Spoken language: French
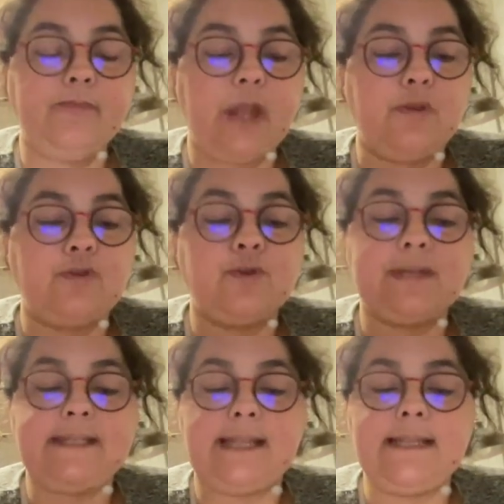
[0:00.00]
ce
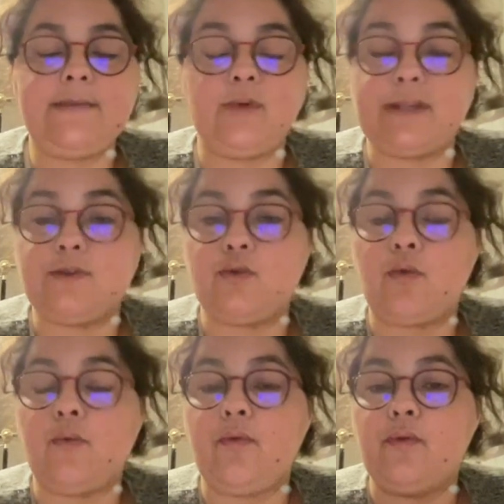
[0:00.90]
christianisme qui se
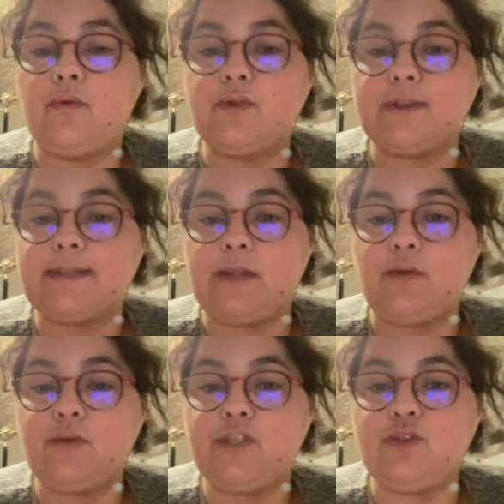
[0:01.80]
confronte aux anciennes
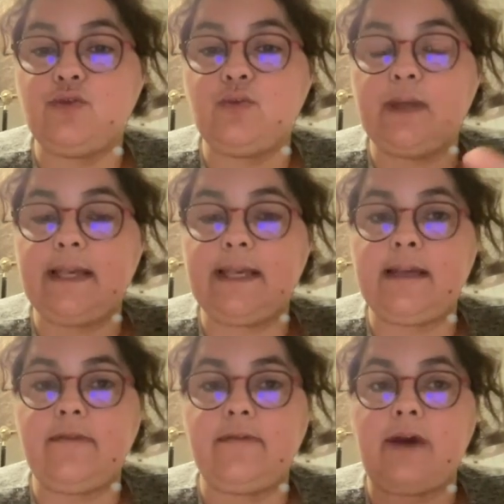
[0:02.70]
religions et
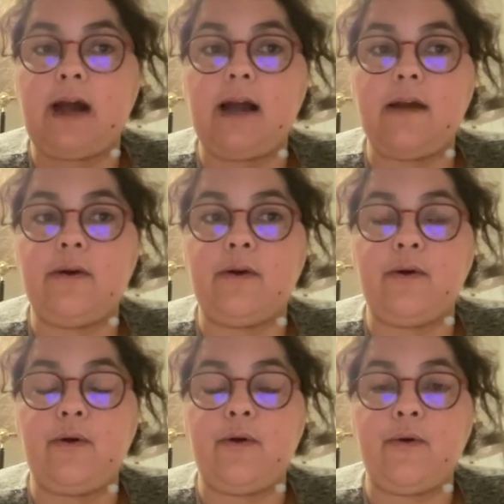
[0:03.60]
qui va
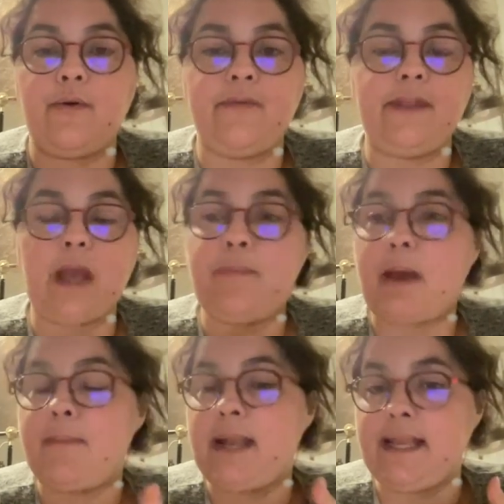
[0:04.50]
euh, finir
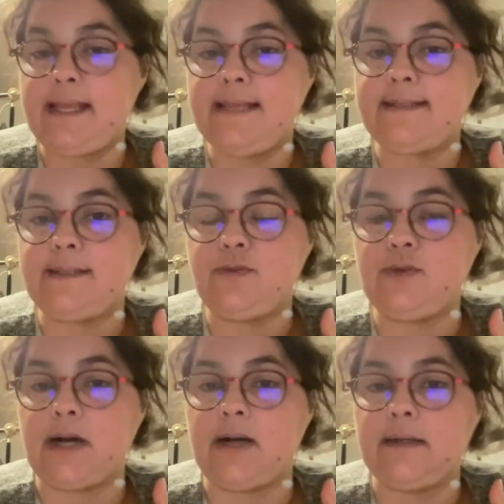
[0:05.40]
par balayer ces
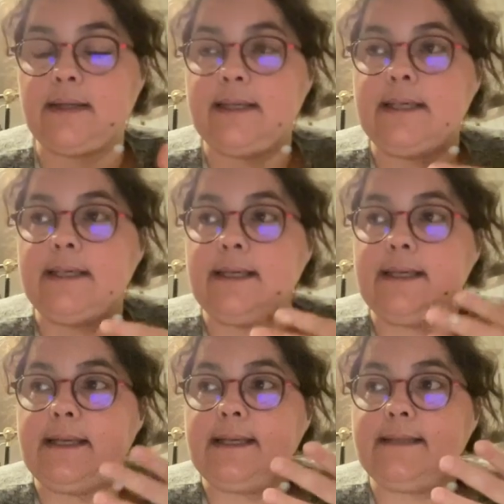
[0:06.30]
dieux-là.
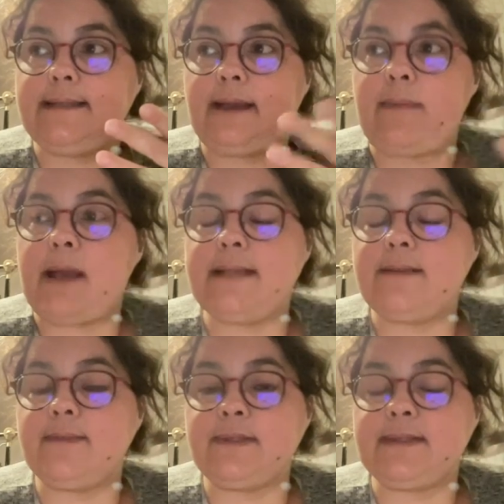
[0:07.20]
Ça, par
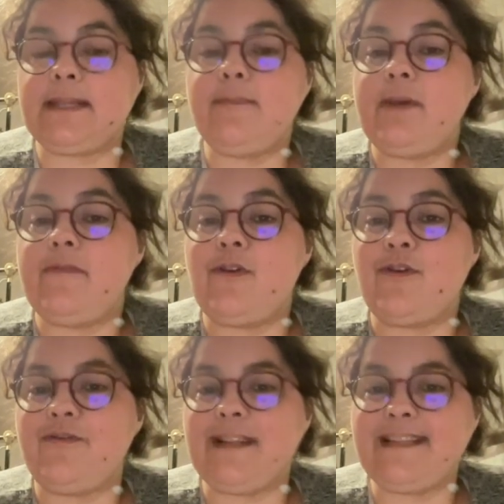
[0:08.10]
exemple, ce qui m'évoque,
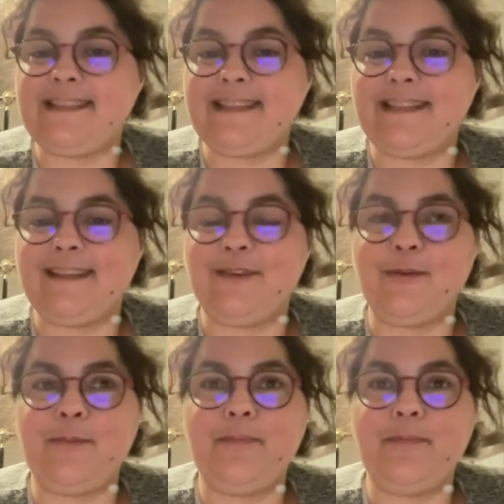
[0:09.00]
en fait, c'est
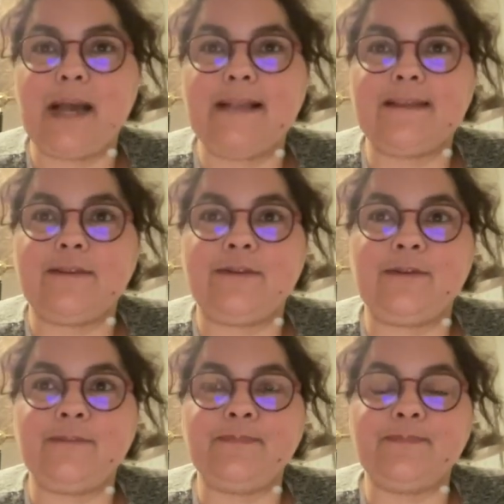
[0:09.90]
euh,
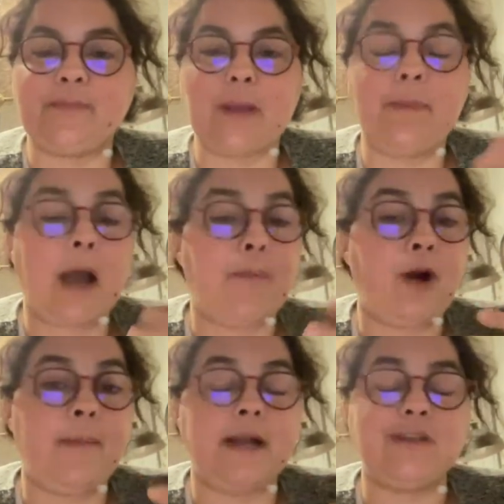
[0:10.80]
euh, par,
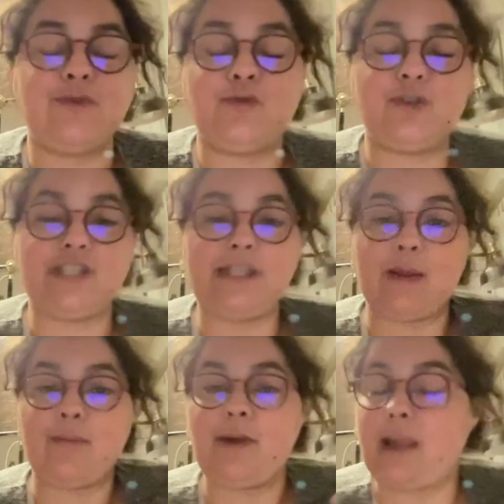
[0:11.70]
rapport à ma région
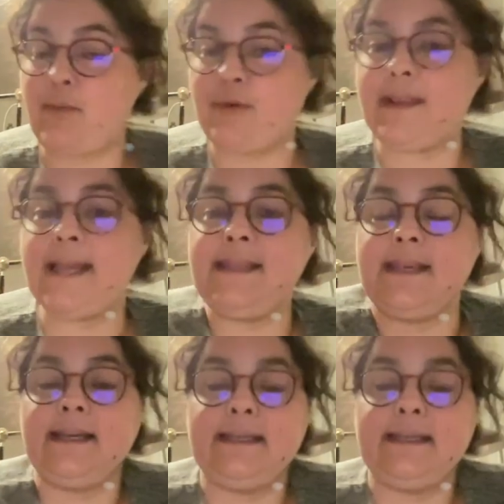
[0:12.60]
d'origine, la, Bretagne,